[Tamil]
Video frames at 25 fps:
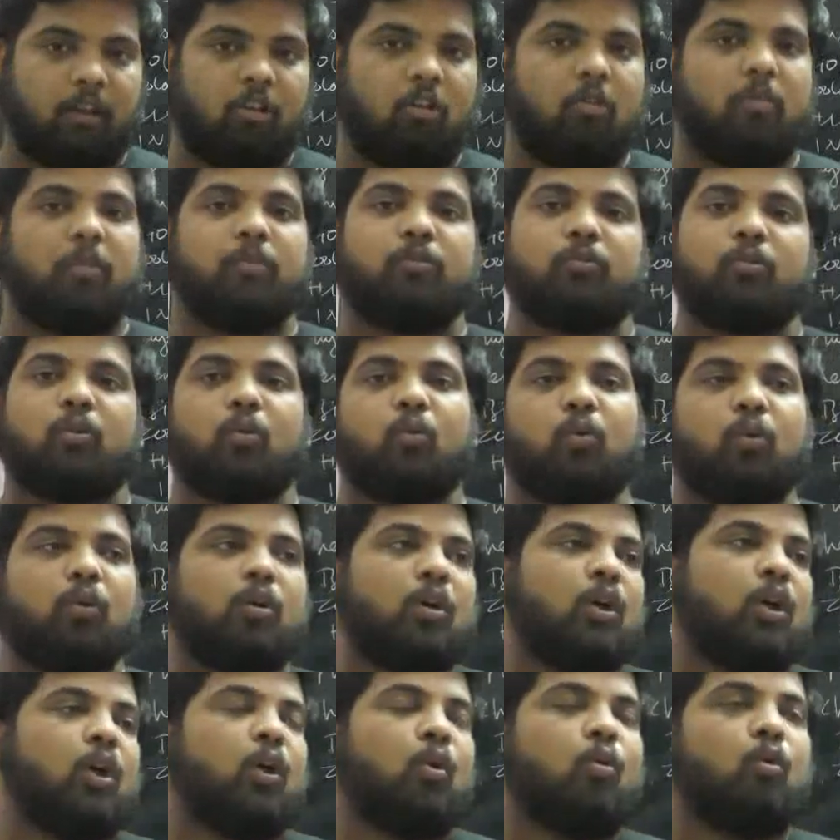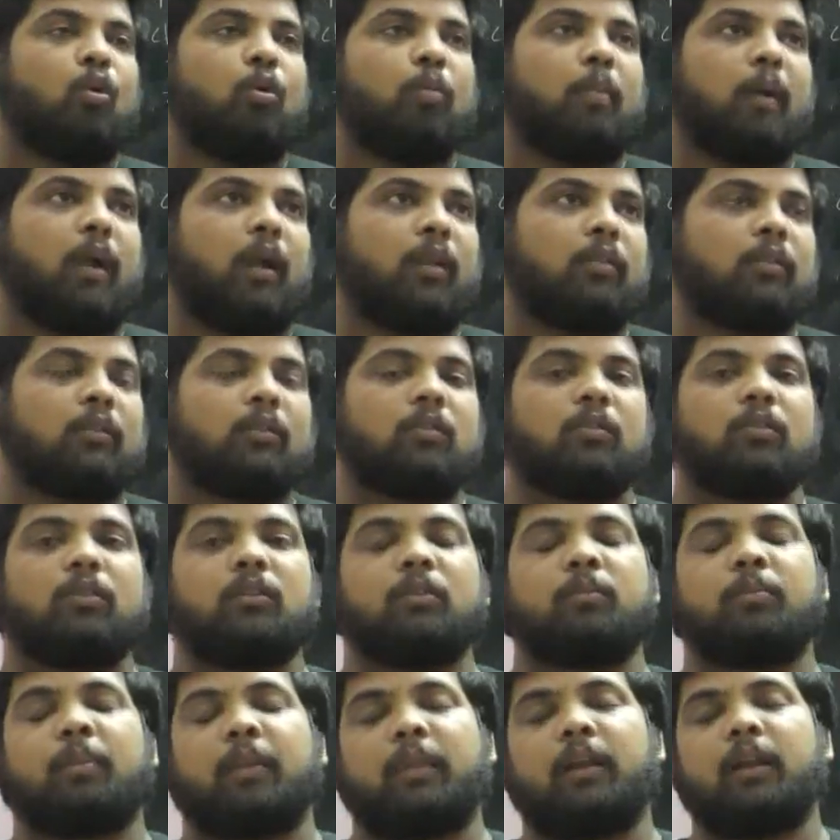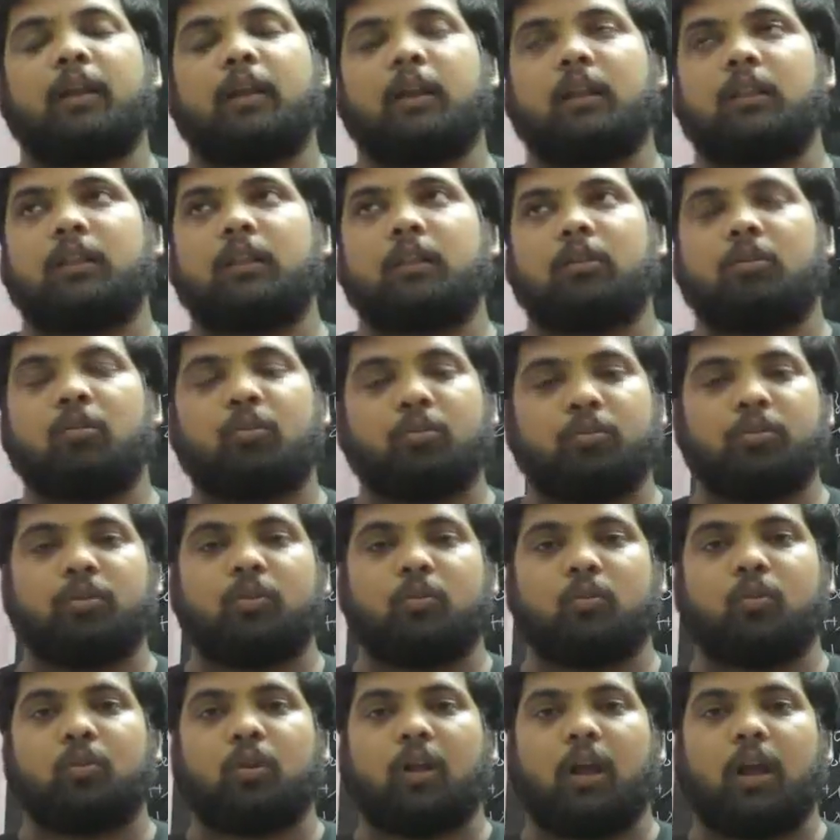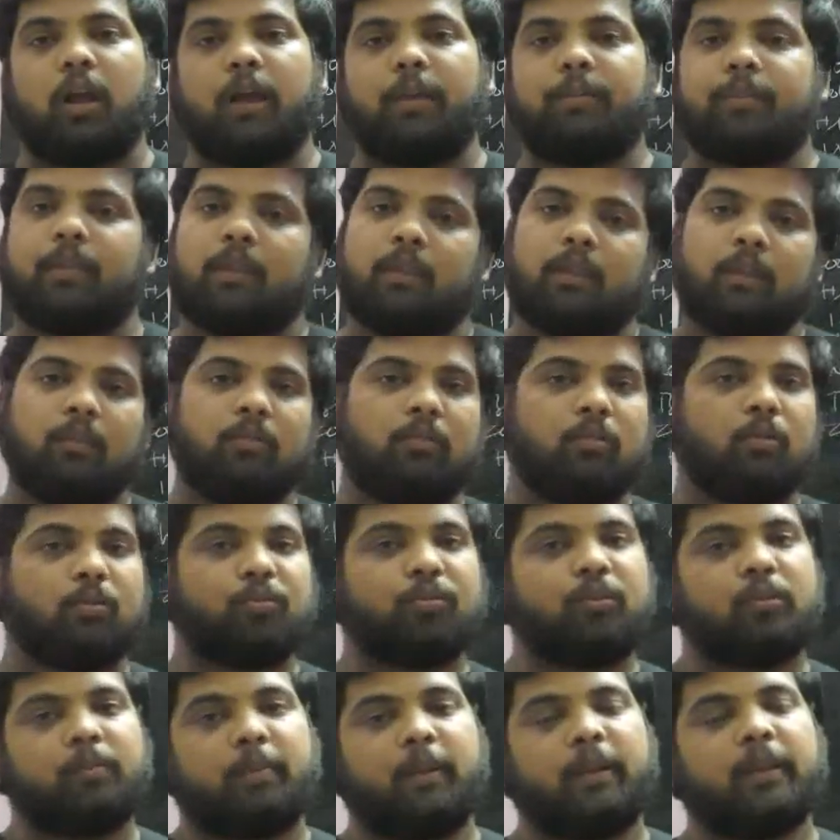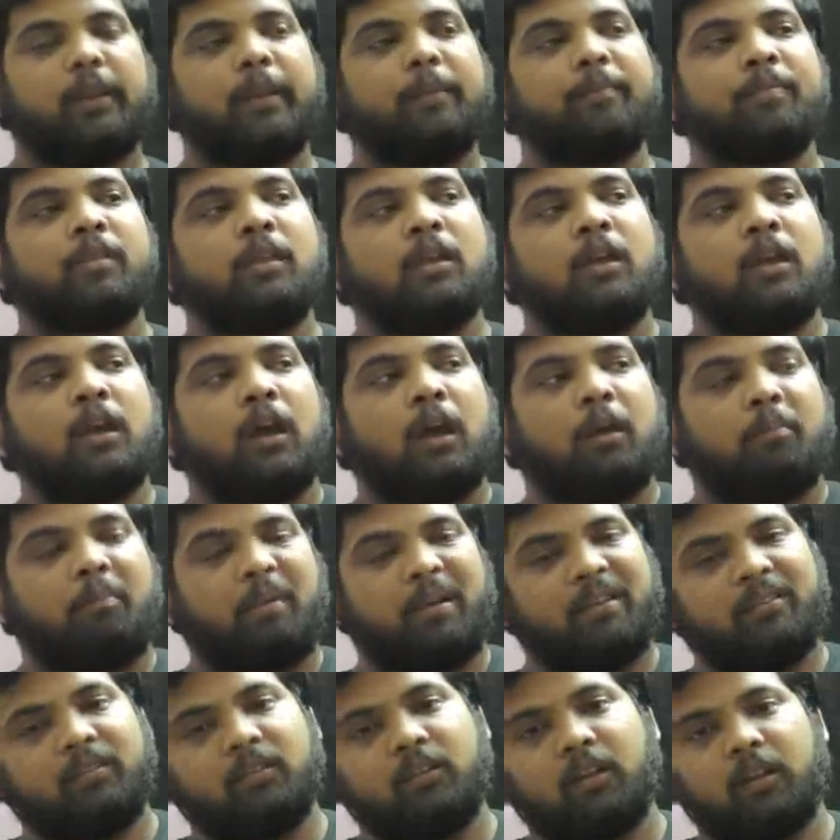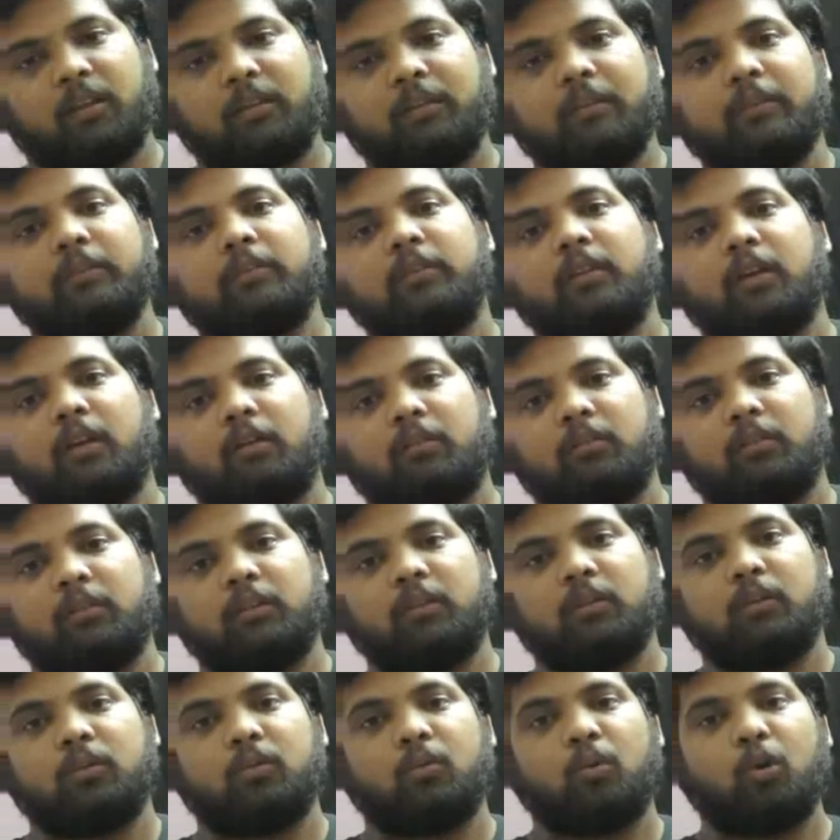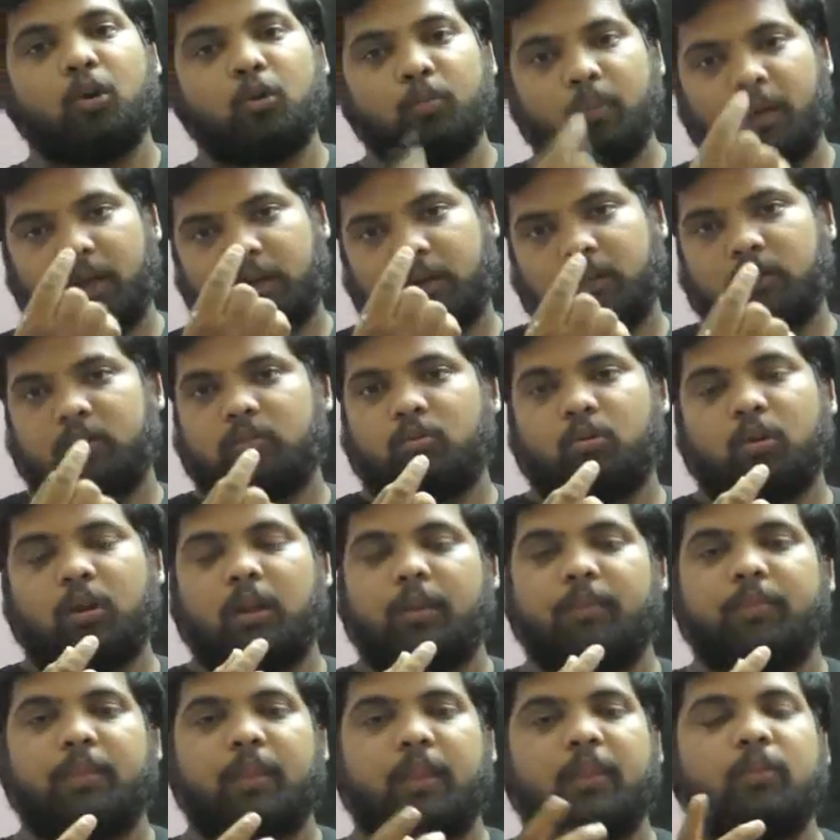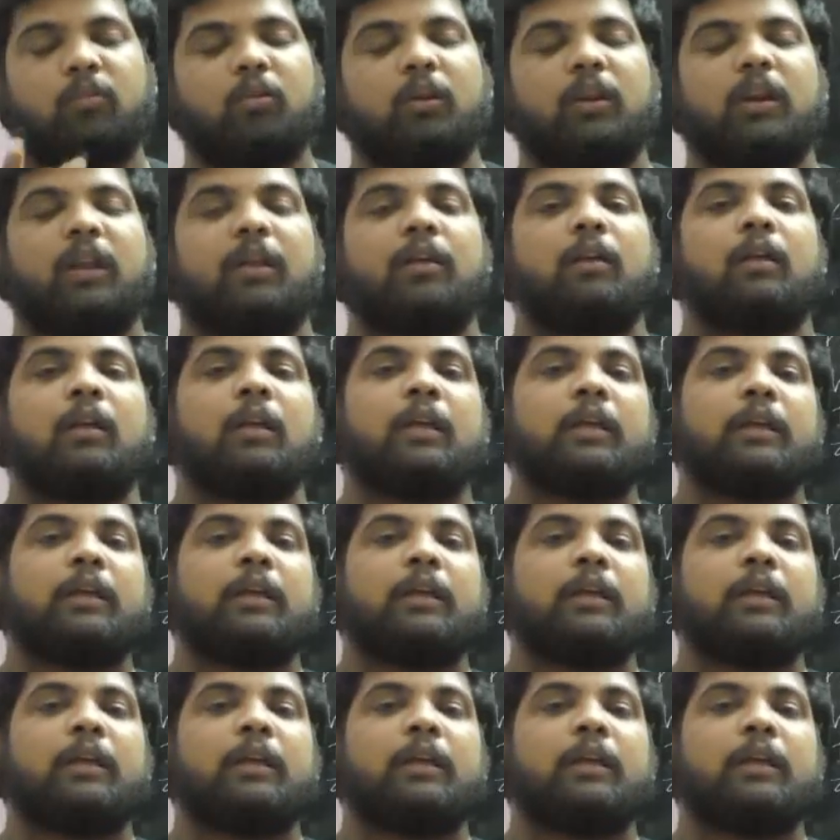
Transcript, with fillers: பரவாயில்ல படிச்சுக்கோங்க ஒரு ஒரு பாடத்துக்கு வந்து பதினெட்டுலேருந்து இருபது கொஷின்ஸ் கொடுக்குறாங்க இருபது கொஷின்ஸ் படிங்க படிச்சிங்கன்னா ஈஸியாக வந்து ஒரு மார்க் ஓகேங்களா நான் சொன்னீங்களா